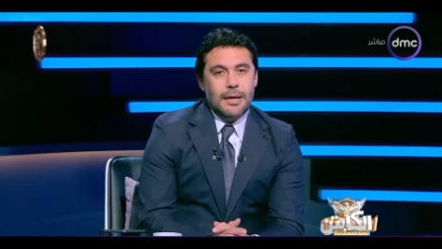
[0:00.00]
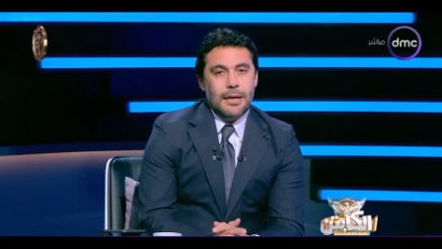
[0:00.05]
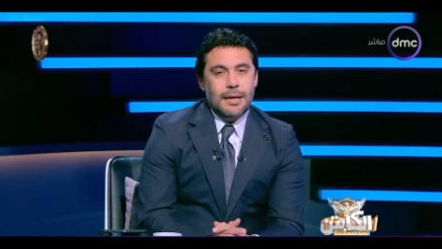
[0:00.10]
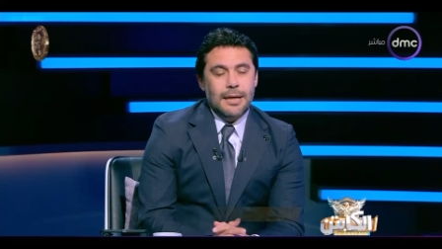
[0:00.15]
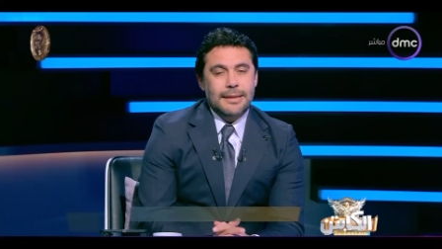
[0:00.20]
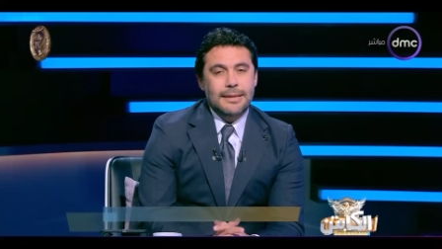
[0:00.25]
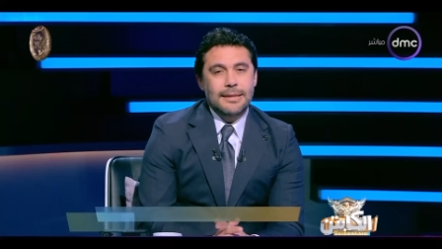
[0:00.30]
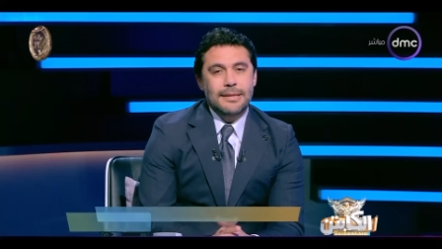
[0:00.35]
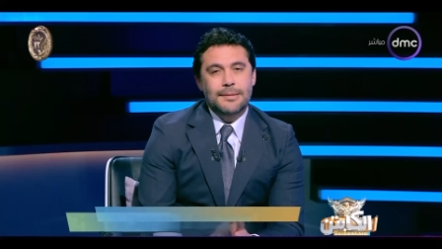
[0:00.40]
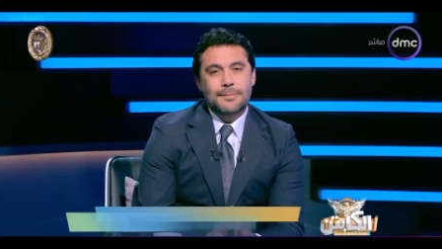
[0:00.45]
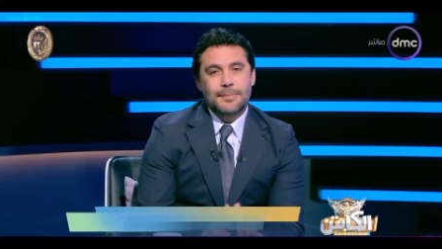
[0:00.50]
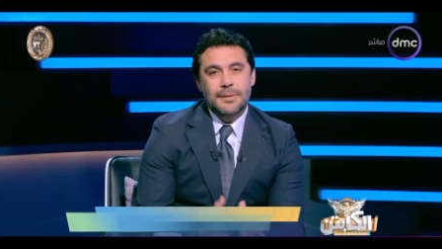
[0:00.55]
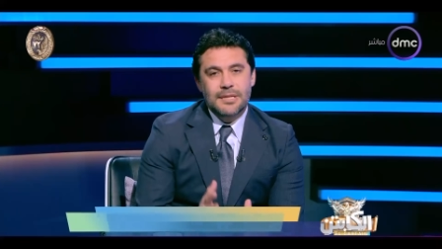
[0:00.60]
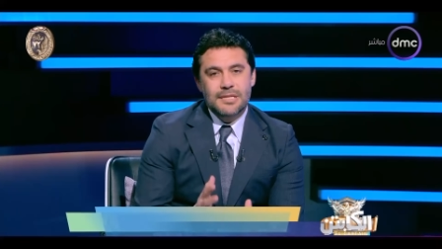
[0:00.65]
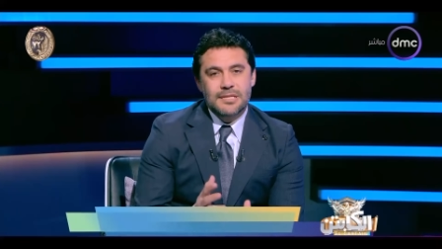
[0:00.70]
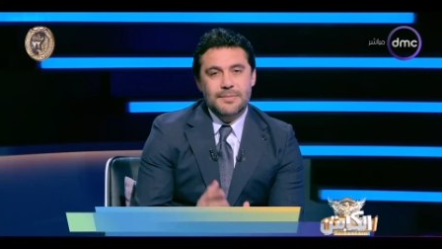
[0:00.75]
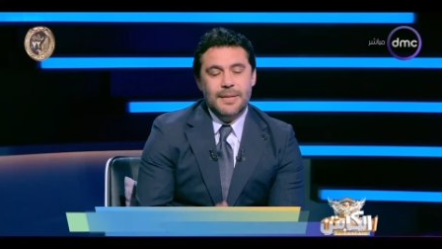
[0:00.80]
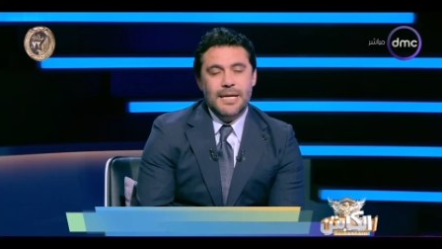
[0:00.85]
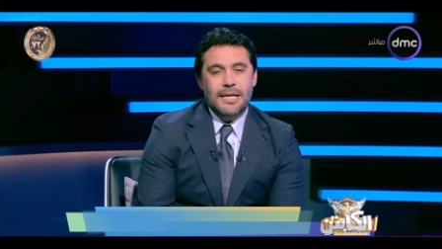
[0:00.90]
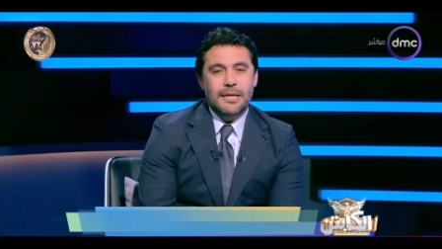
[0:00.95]
اكيد
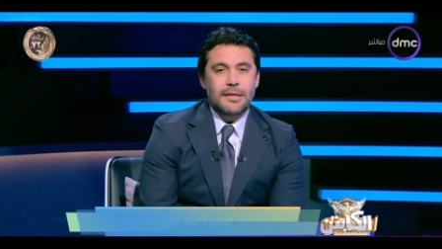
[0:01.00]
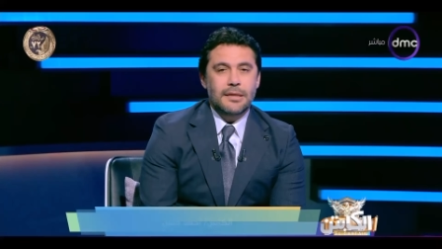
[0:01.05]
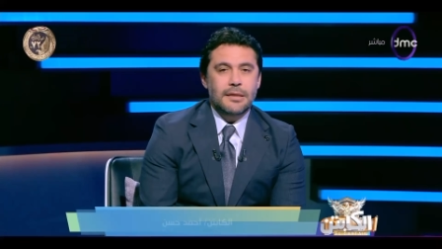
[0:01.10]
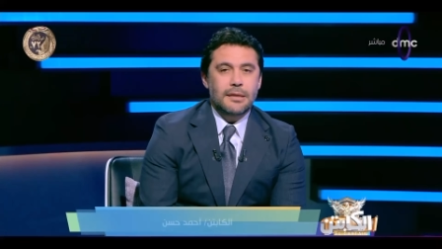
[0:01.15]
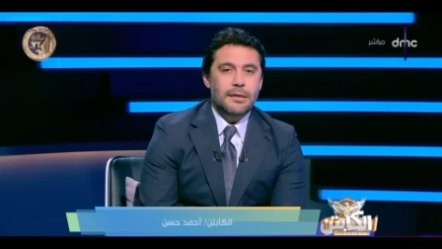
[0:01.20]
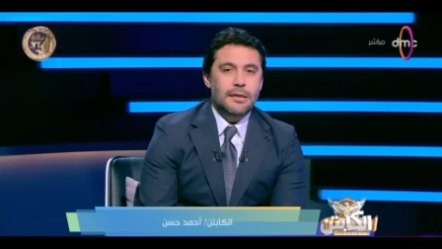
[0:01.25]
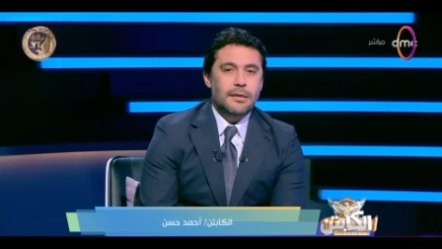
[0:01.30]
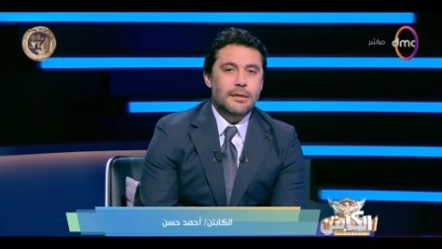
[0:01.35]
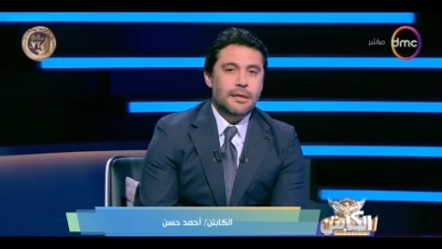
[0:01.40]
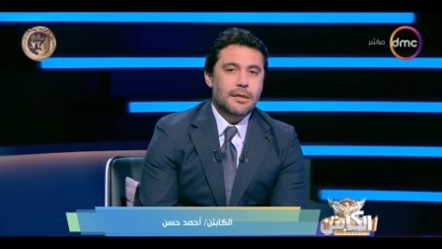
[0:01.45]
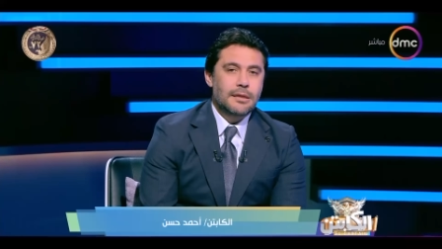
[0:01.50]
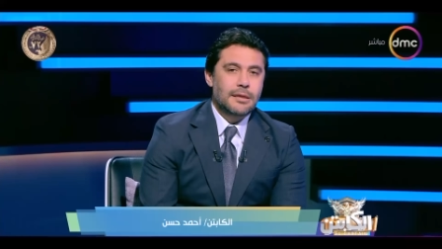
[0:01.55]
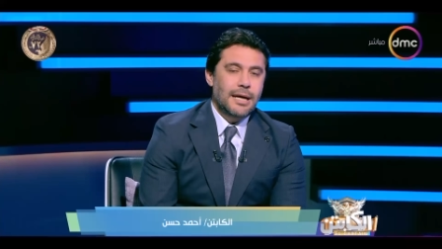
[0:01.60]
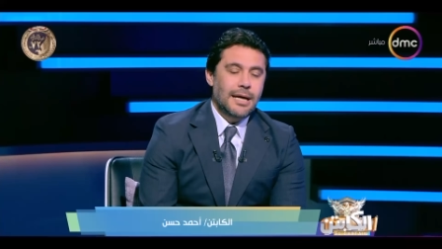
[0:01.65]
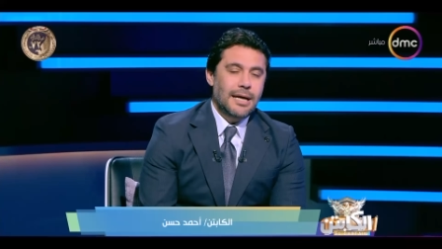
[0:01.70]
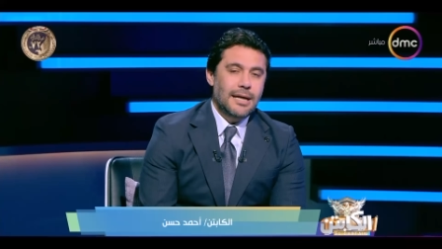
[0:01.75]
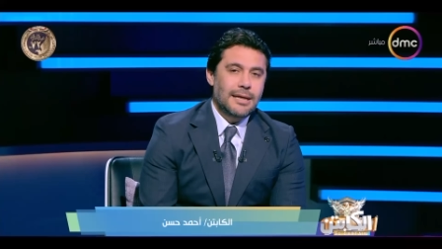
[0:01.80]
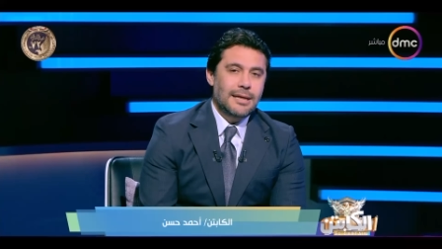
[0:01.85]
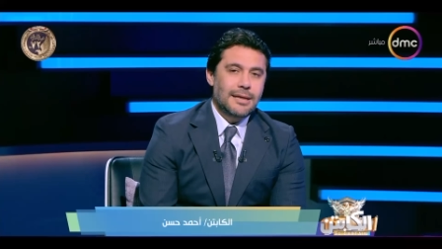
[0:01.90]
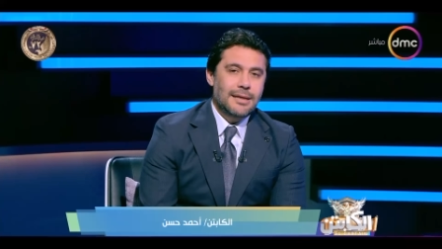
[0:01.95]
بالنسبه لي هي النهارده
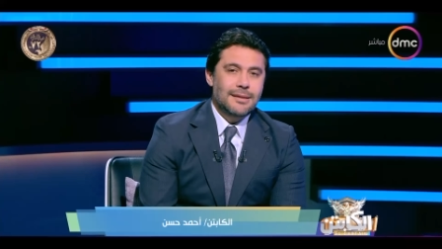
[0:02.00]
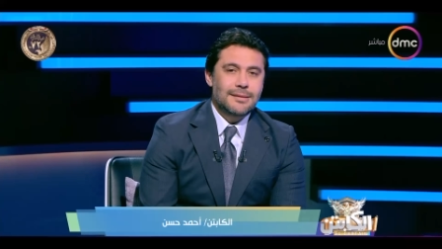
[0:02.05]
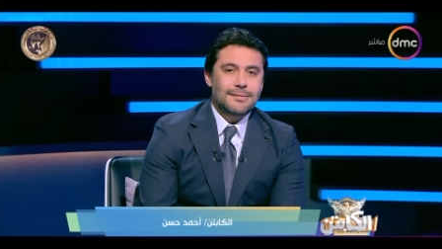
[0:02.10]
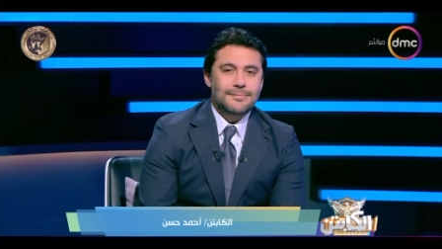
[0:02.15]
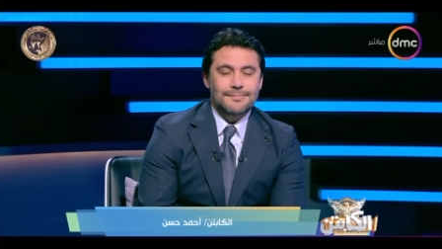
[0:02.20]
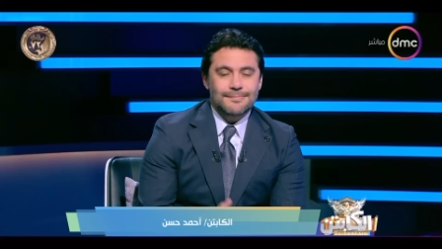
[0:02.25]
حلقه